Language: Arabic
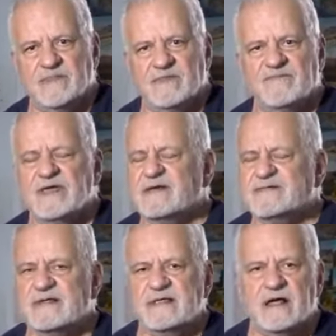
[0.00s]
في
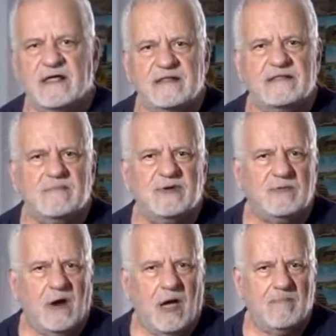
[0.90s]
ناس كتيره جدا
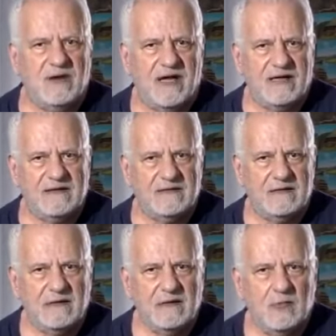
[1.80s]
بترحب بالحاجات دي
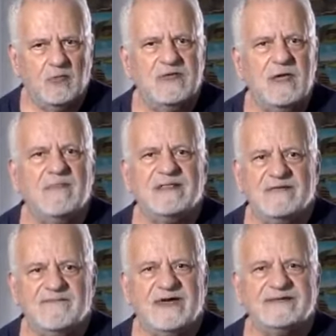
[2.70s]
ودي ما
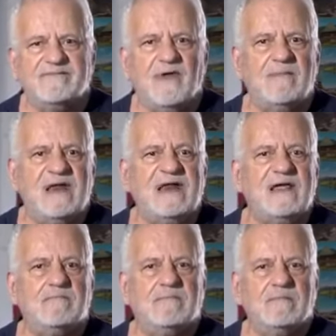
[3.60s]
تدفعش فيها
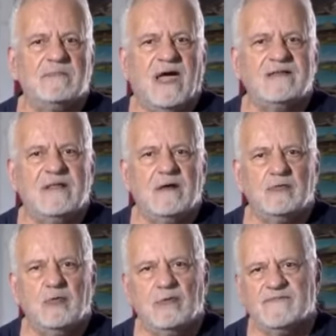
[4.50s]
مليم حتى لو
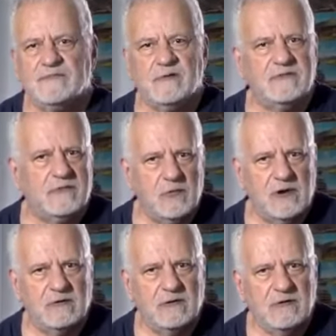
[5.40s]
تقعد فترات
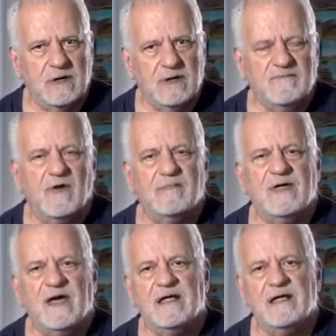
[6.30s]
طويله فم
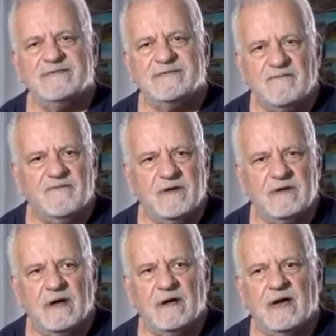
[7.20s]
يعني السفر
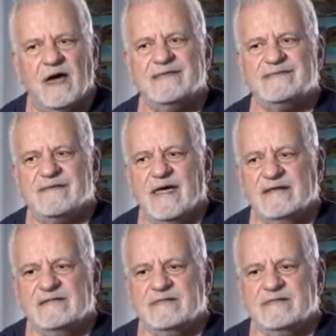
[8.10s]
عايز حد